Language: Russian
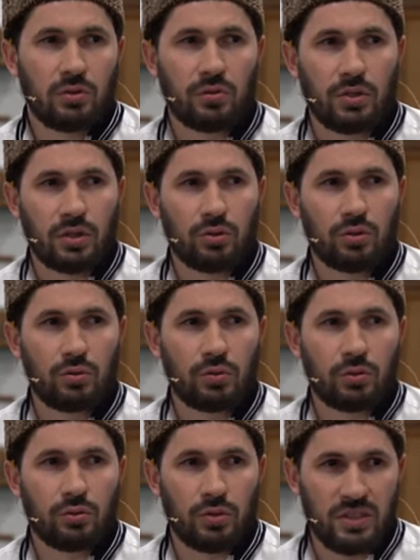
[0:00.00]

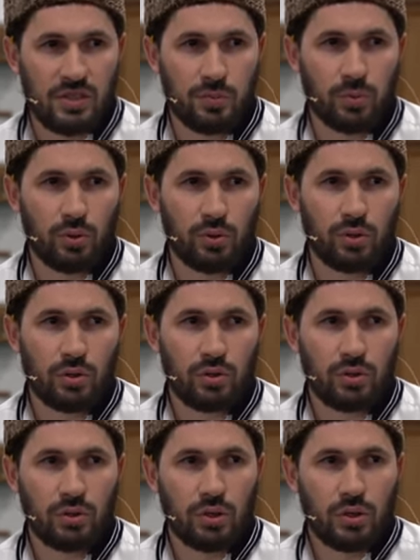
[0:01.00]
врагов врасплох.
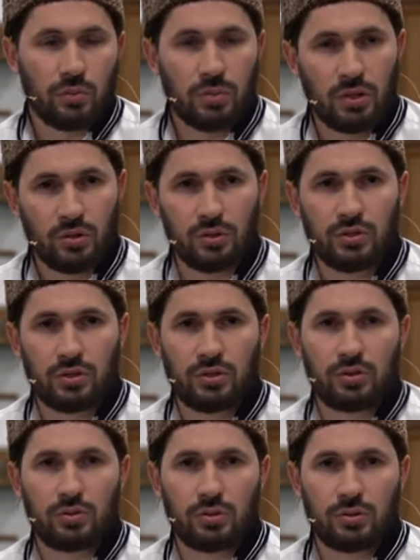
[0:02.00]
Пророк,
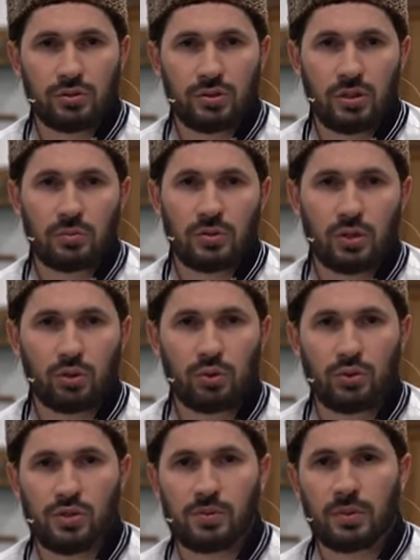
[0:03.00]
саллиллаху
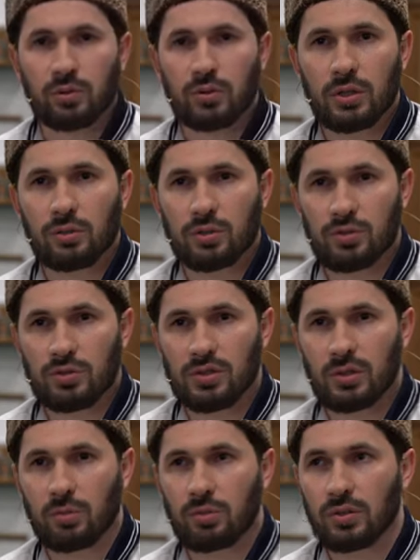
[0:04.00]
такую справедливость он
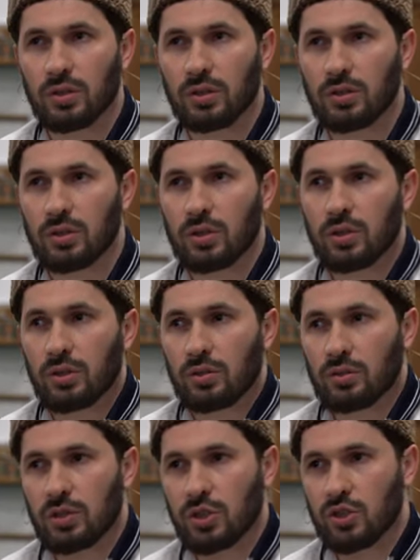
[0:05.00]
соблюдал.
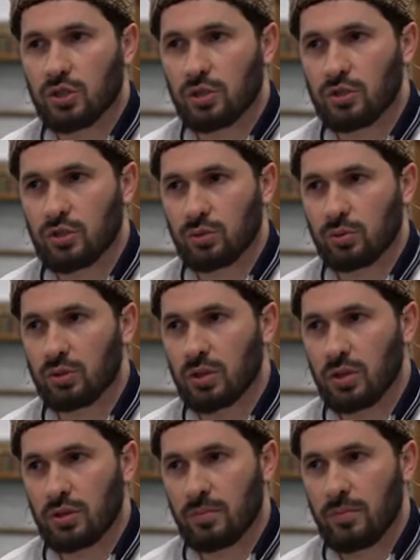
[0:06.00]
Он дождался
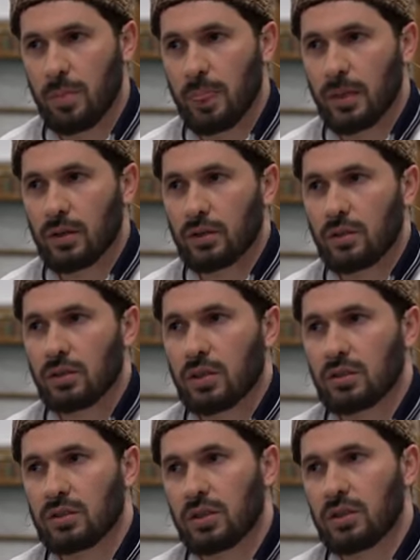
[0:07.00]
утра, и
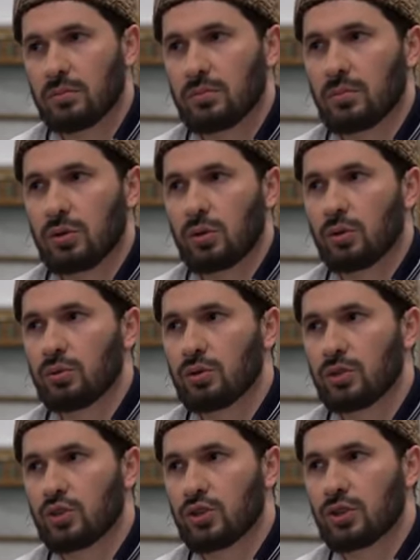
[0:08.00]
когда
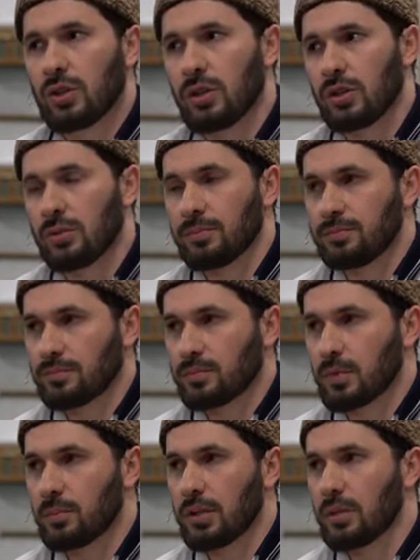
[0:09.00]
люди, жители
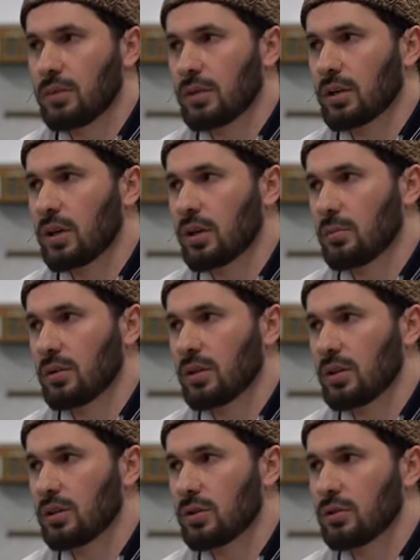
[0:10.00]
племени Хайбар,
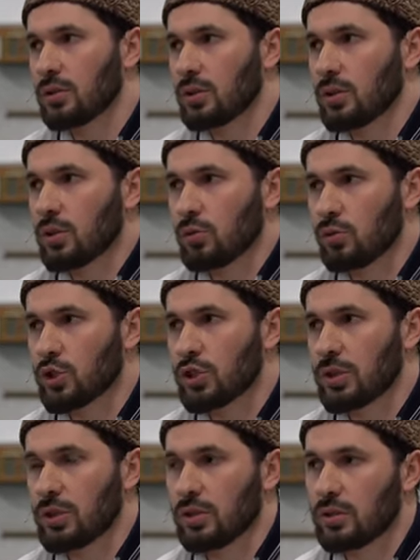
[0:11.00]
они
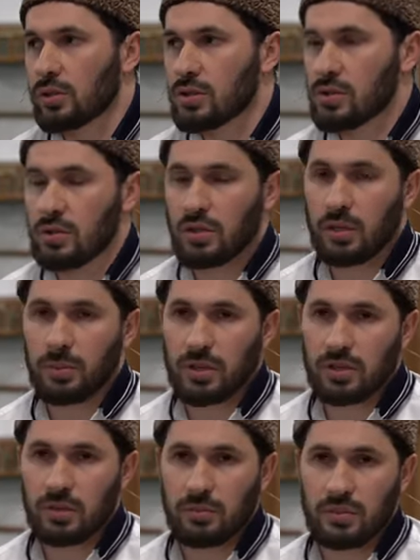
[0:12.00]
вышли с
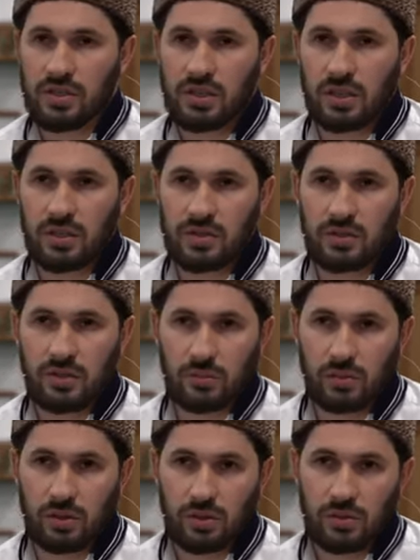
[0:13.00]
лопатами, с
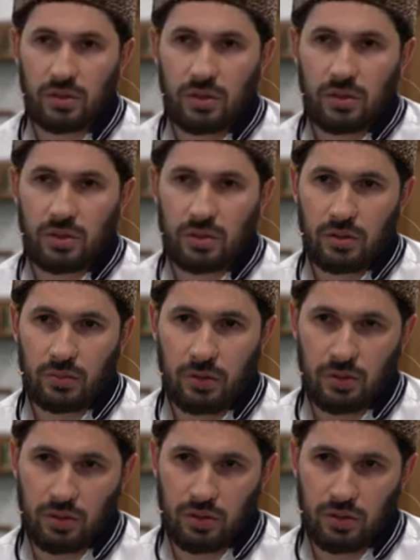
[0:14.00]
корзинами э,